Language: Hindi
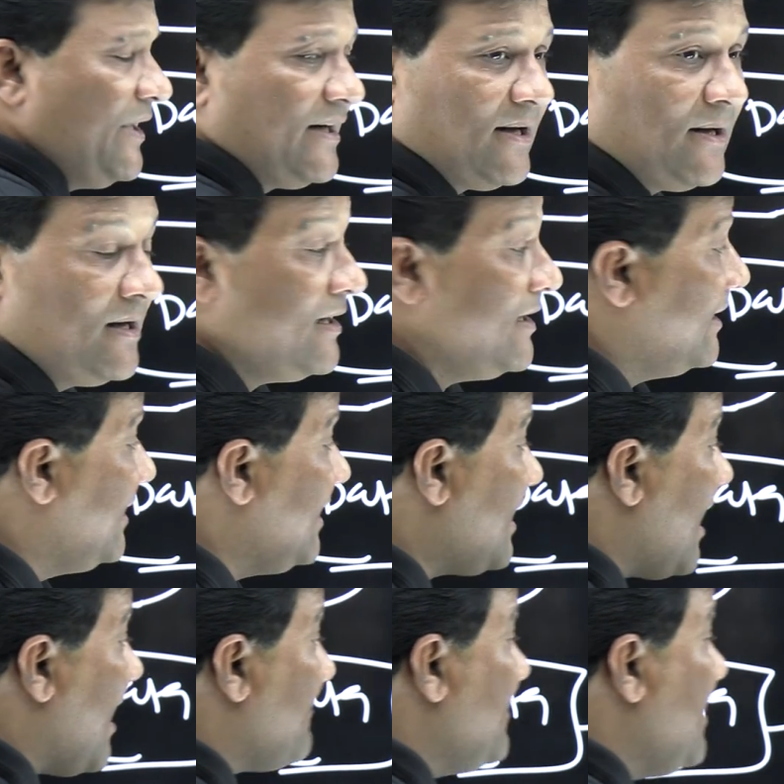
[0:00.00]
ऑफ डेटा लेकिन
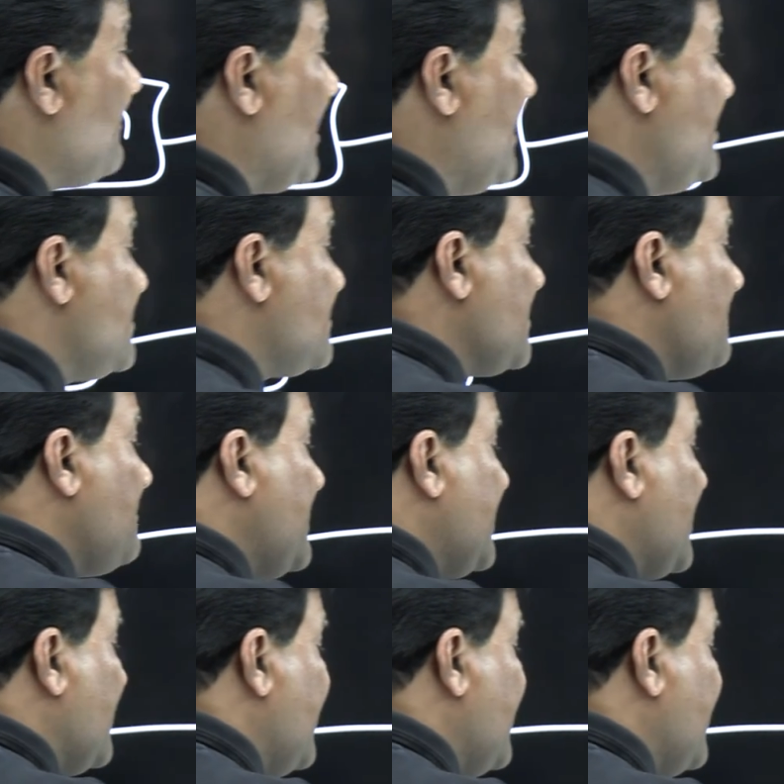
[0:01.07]
आपने पहले स्टेप में